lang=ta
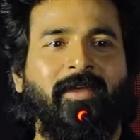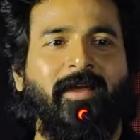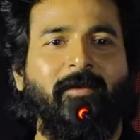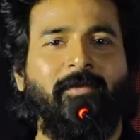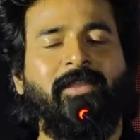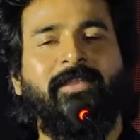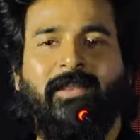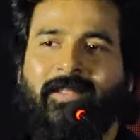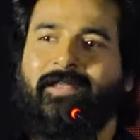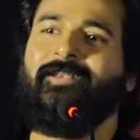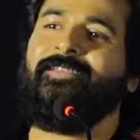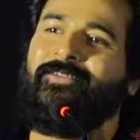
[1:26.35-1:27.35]
அப்படின்னு
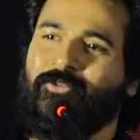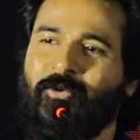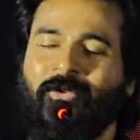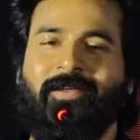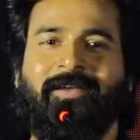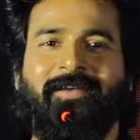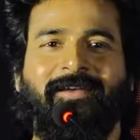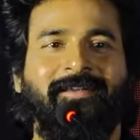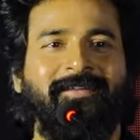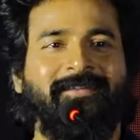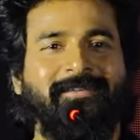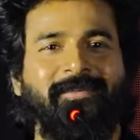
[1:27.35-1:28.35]
எல்லார்ட்டையும் சொல்லுங்கள்
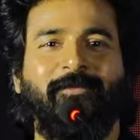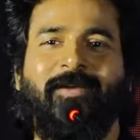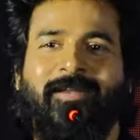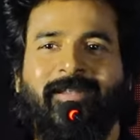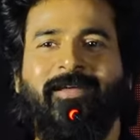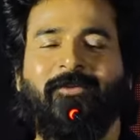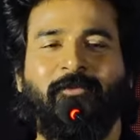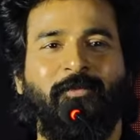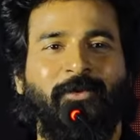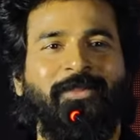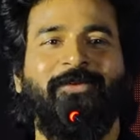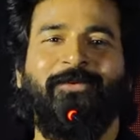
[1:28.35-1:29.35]
நிச்சயமாக எல்லாருக்கும்
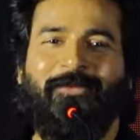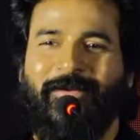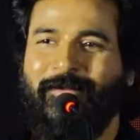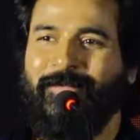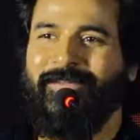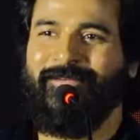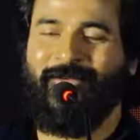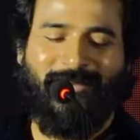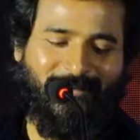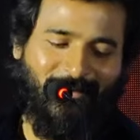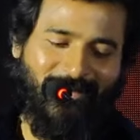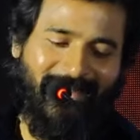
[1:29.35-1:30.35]
புரியும் அப்படின்னு சொல்லி
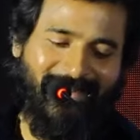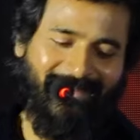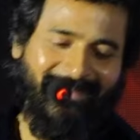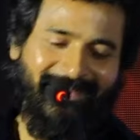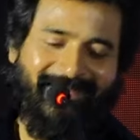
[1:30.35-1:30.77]
சொன்னாங்க